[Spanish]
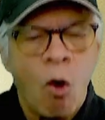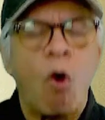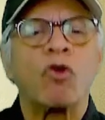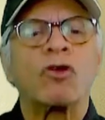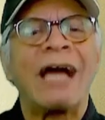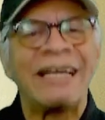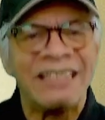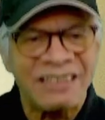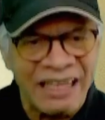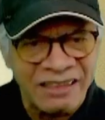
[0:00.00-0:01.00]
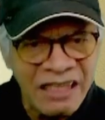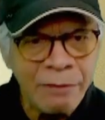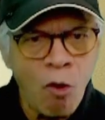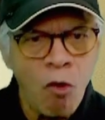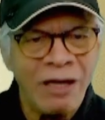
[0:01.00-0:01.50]

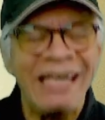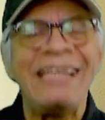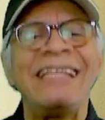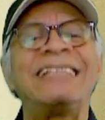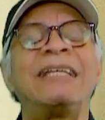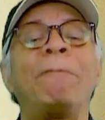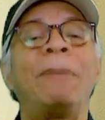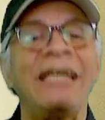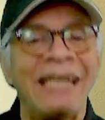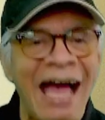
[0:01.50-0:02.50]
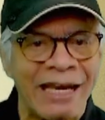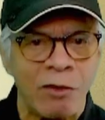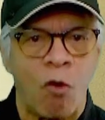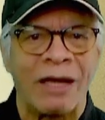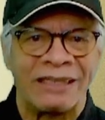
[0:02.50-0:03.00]
organizativo y
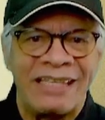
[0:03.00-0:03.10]
disciplinario que